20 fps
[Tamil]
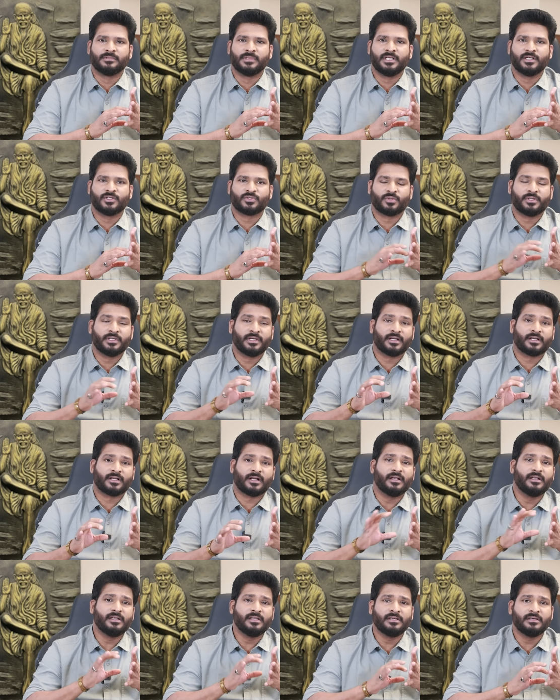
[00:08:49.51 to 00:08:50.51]
நீங்கள் சொன்னீங்க
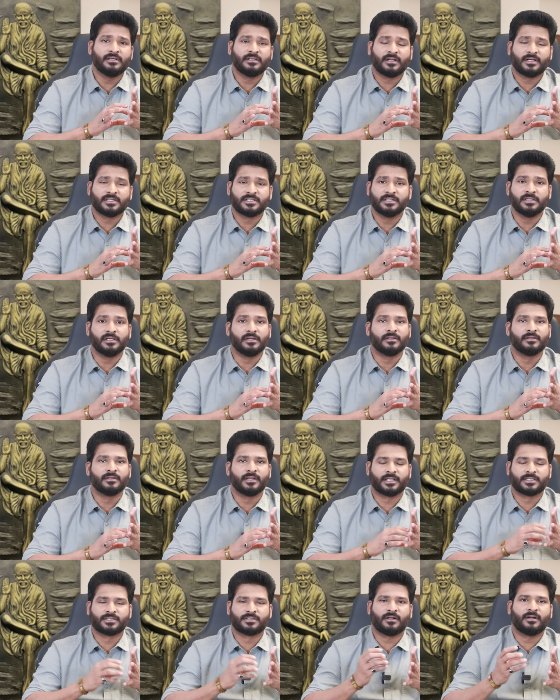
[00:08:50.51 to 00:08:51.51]
கன்னி ராசி
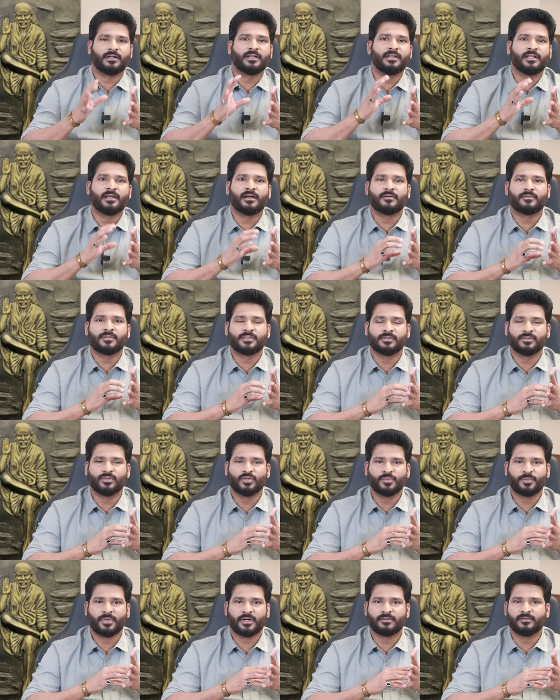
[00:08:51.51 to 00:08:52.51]
எக்ஸ்ட்ராடனரியாக
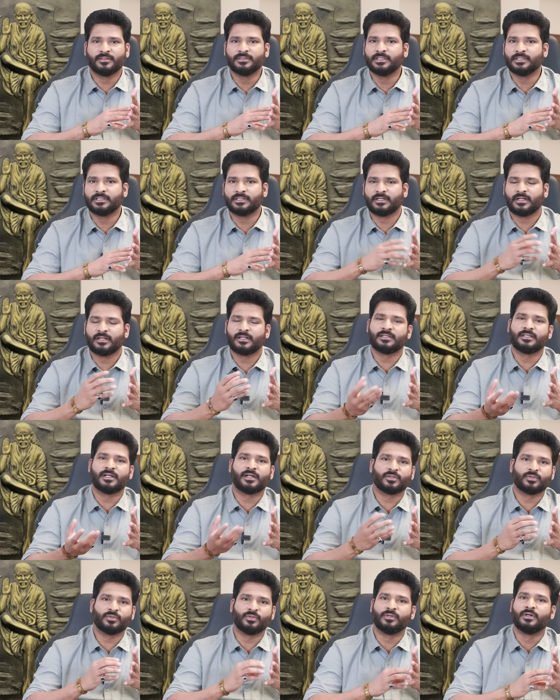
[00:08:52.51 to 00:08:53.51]
குரு பாறை வந்திருக்கு நல்லது
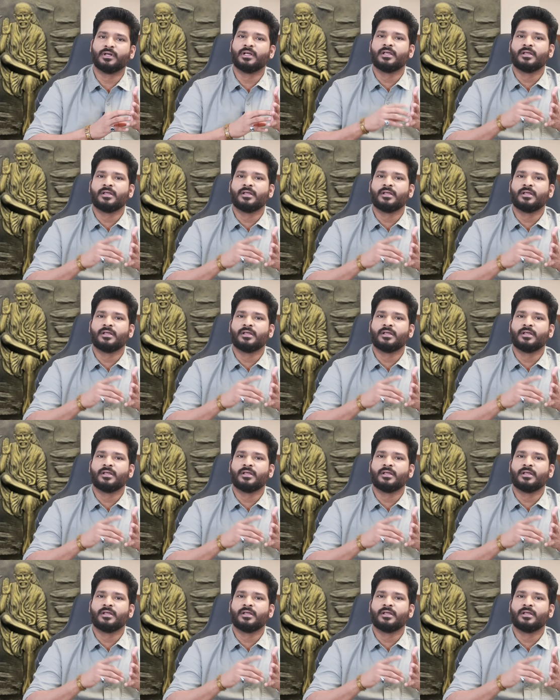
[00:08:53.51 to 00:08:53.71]
நடக்கும்